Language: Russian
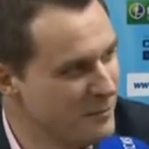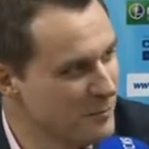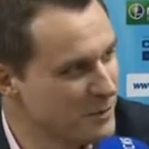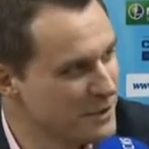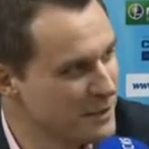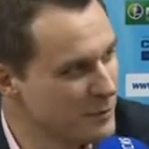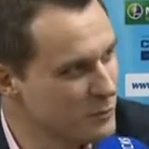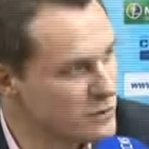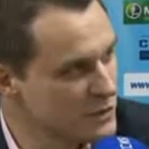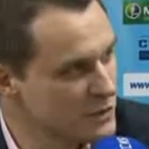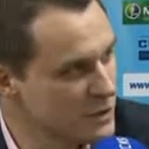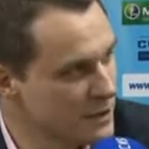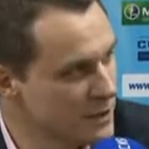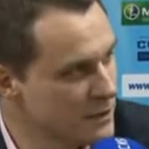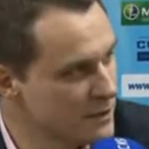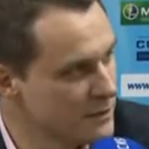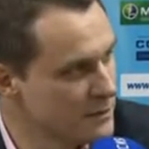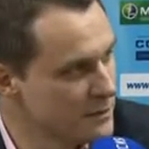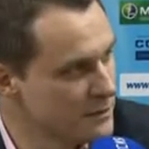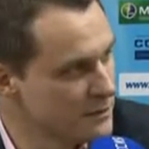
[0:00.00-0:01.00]
Потому
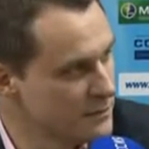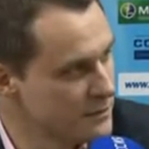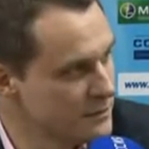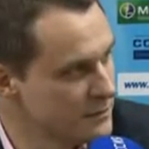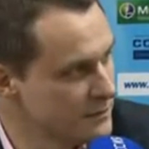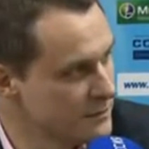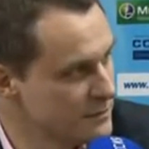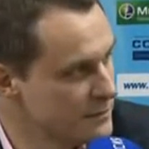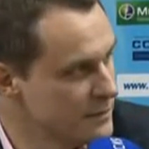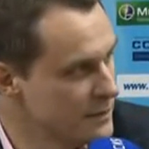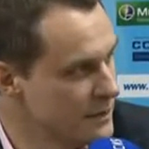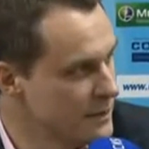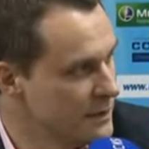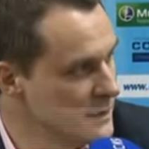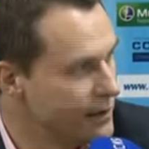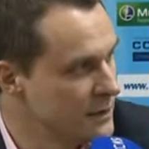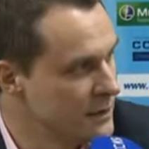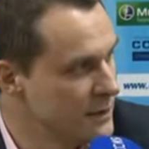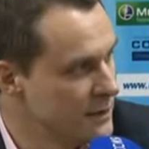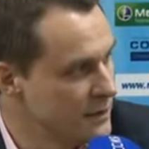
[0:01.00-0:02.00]
что
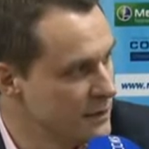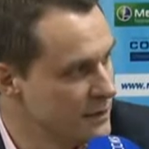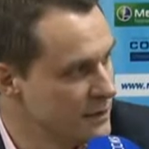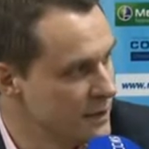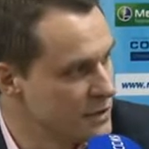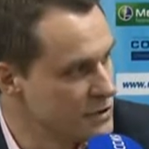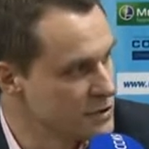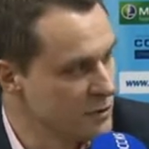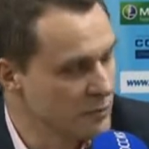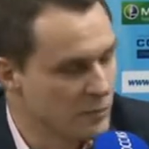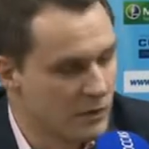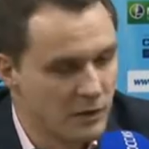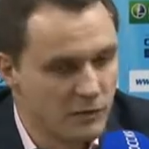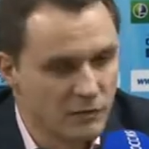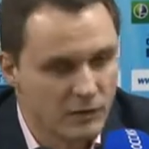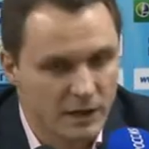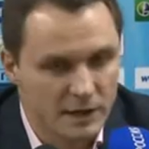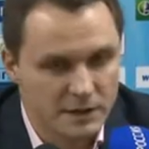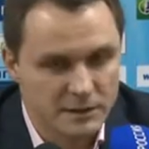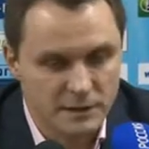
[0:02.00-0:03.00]
должны были
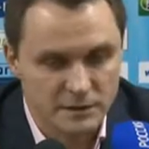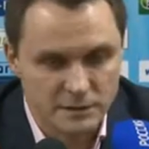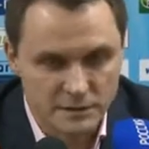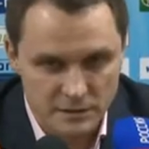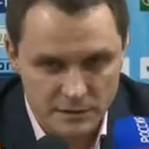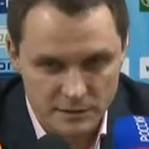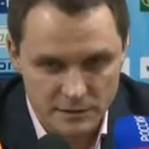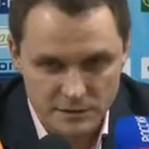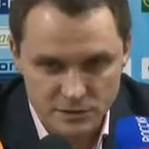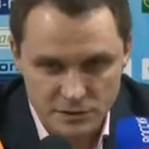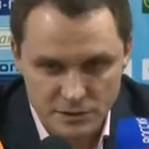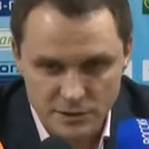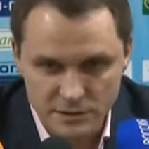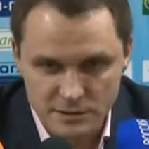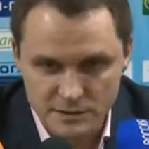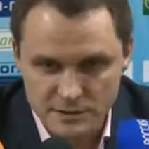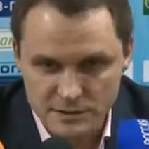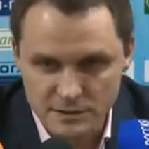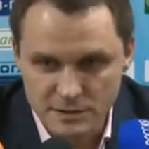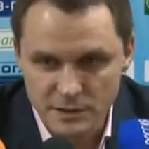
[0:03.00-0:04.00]
выходить
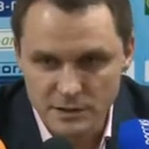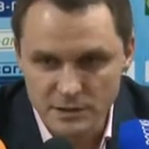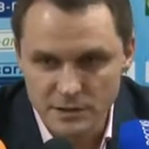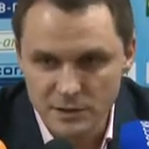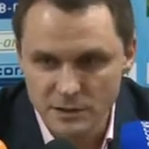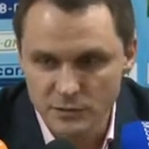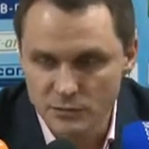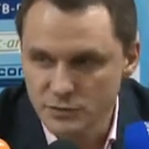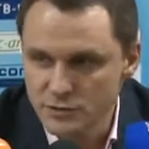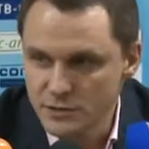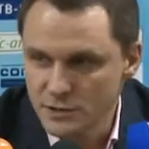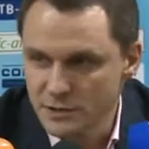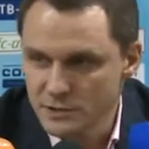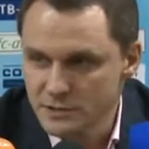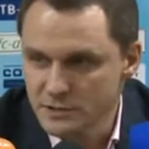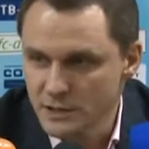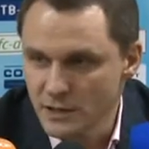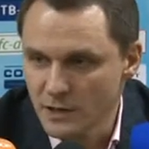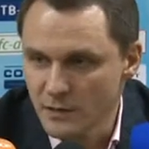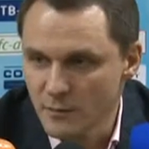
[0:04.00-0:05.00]
через середину,
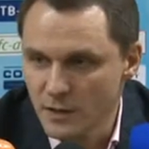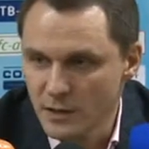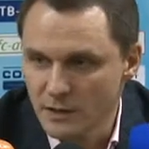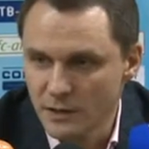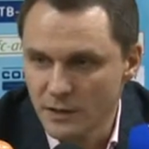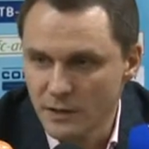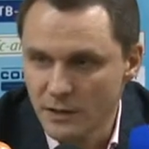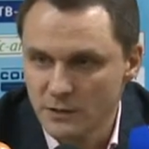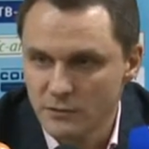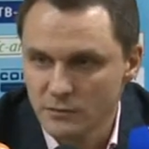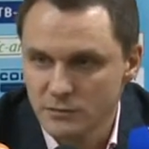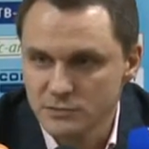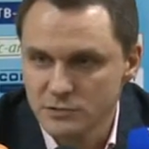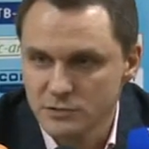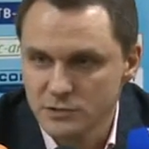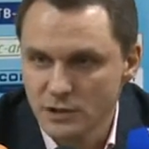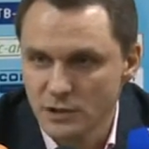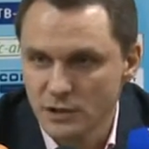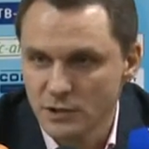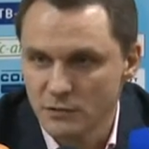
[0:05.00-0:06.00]
через Карамана, но, к
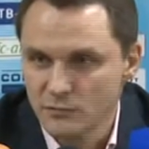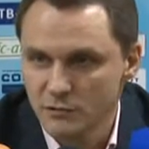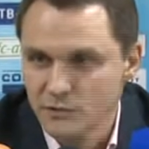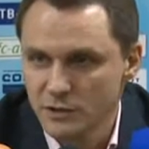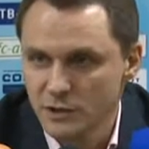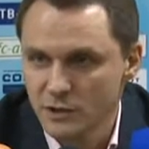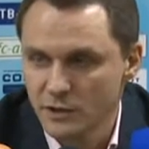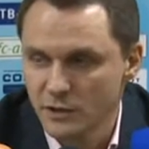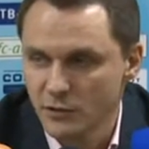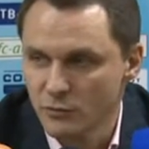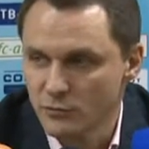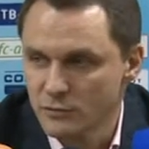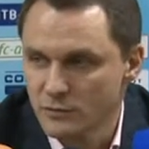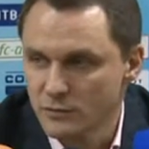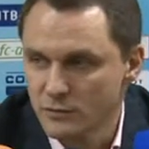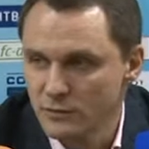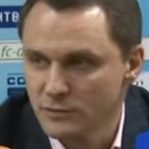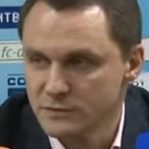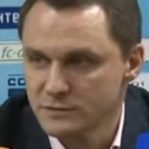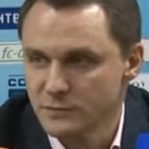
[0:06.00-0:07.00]
сожалению, в этой игре
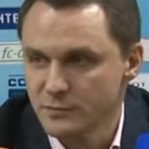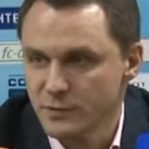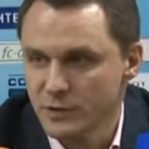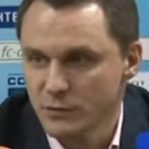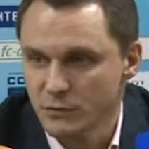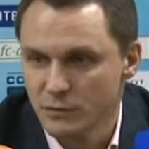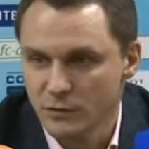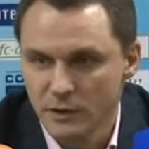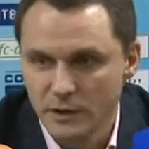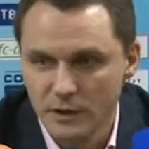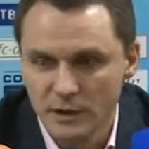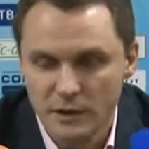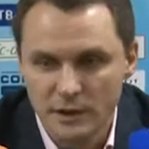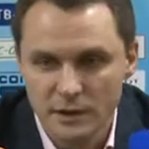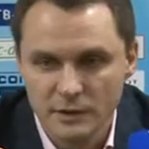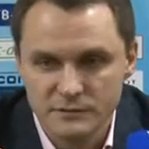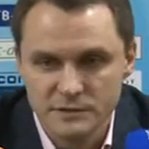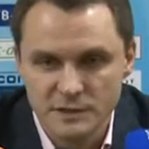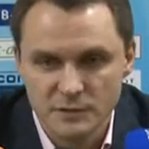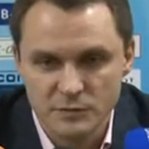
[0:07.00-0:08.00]
он запорол
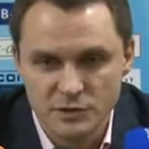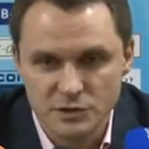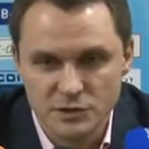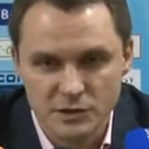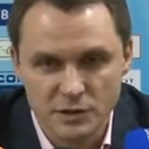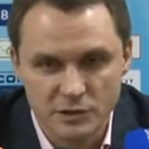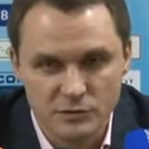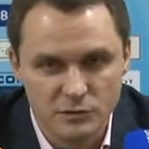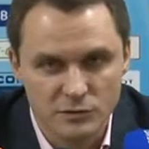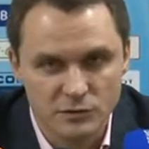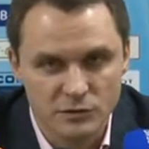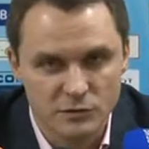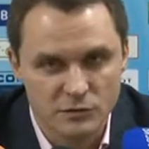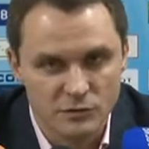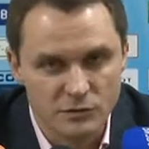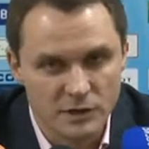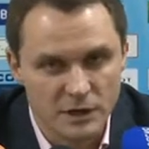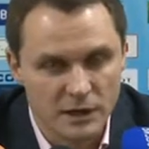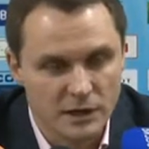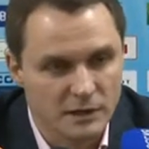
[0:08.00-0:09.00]
все мячи, которые до
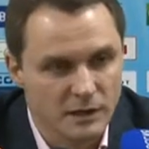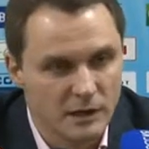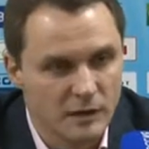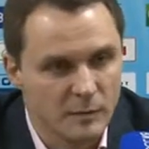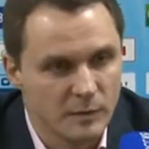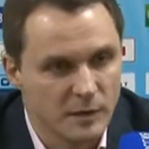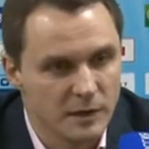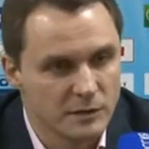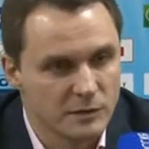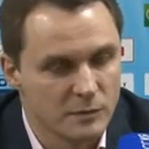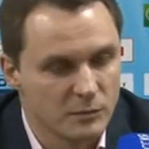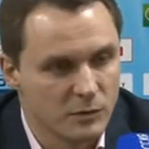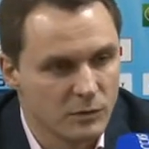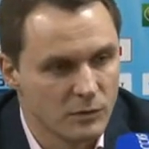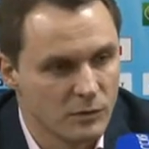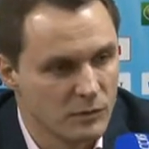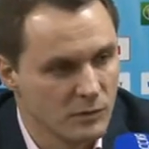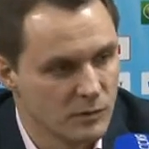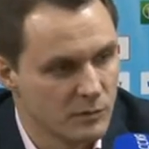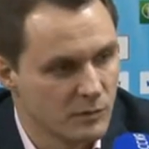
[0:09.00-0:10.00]
него доходили,
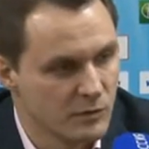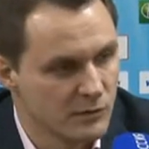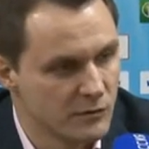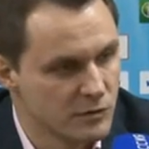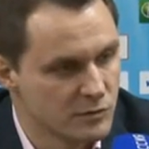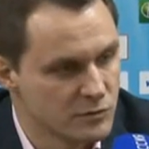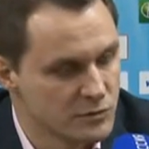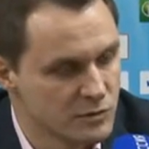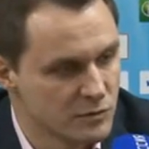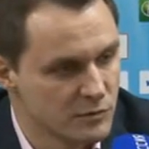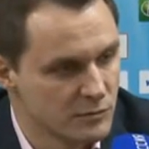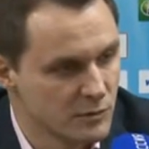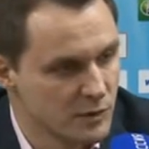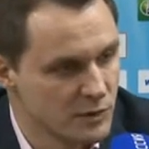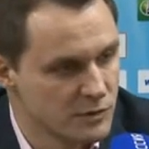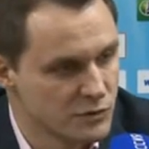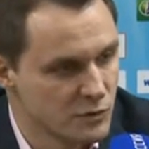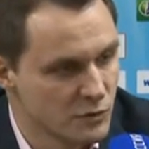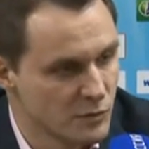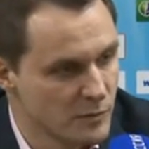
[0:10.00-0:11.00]
поэтому мы вынуждены
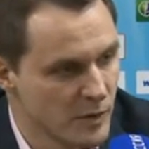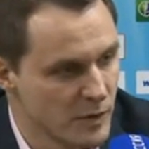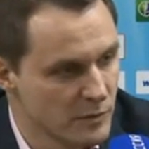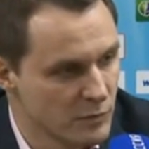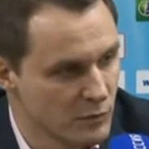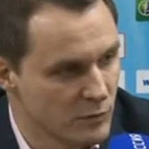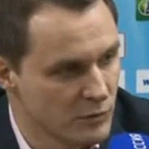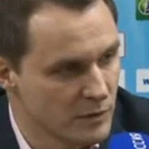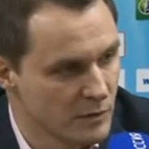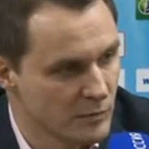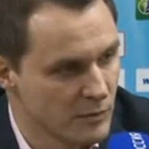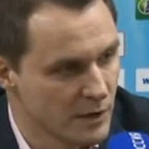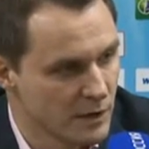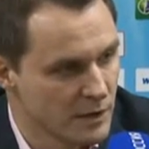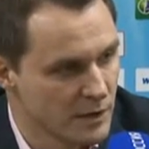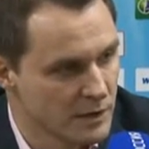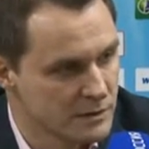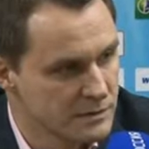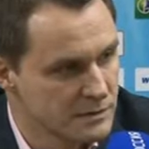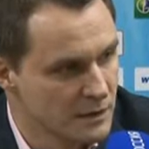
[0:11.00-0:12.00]
были 45 минут
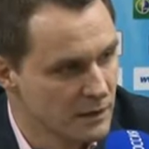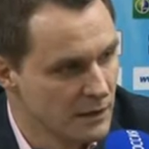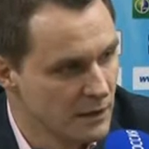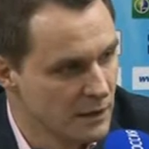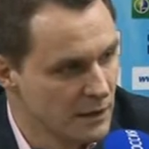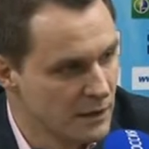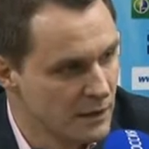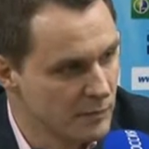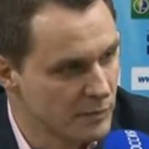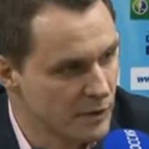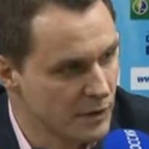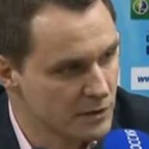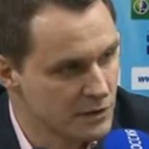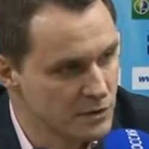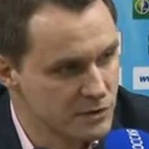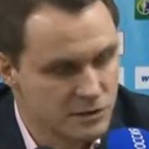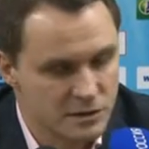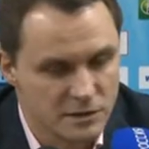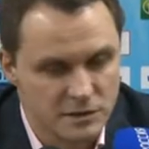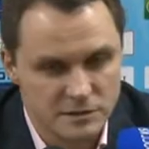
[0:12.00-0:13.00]
обороняться,
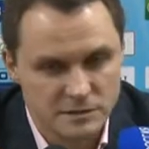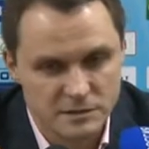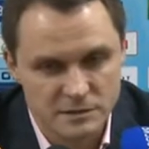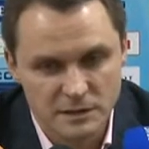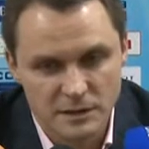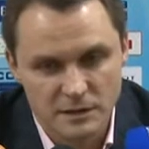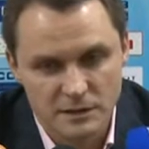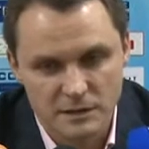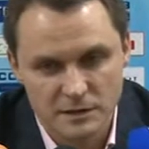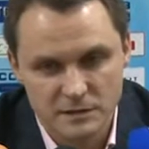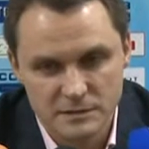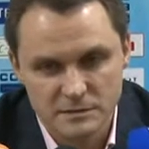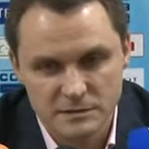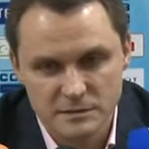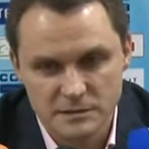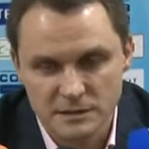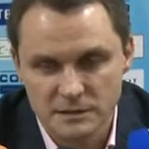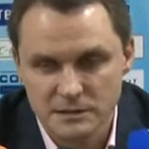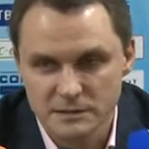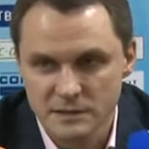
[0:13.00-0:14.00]
практически не, созда, не,
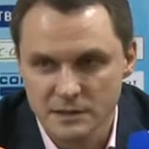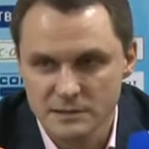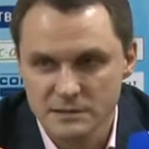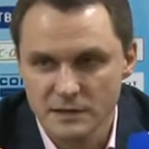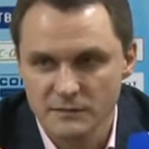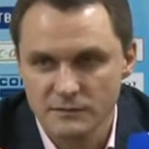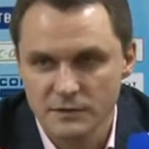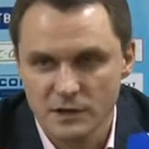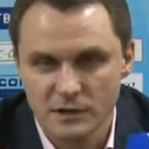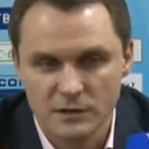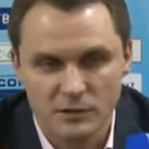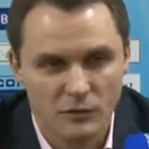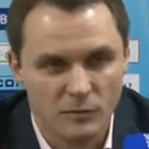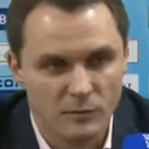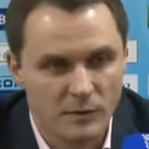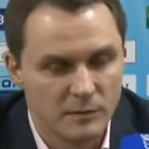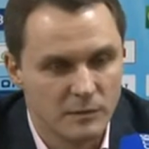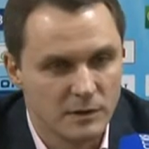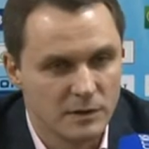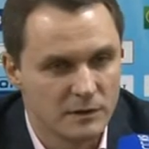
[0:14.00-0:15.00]
создав, не создав ни одного
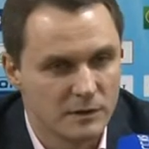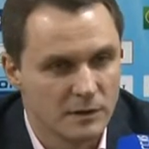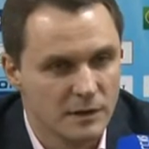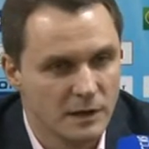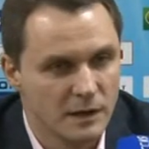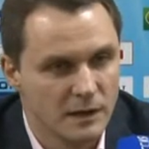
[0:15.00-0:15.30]
момента.